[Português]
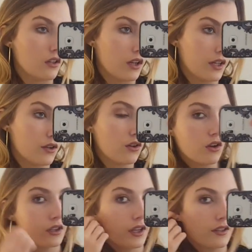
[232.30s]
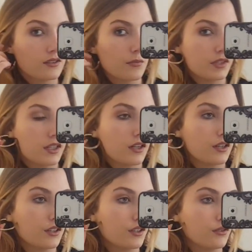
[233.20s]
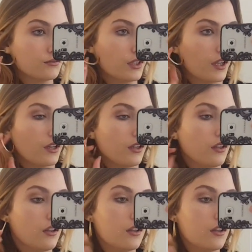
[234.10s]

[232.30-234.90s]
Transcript: Aí coloquei esse brincão, né?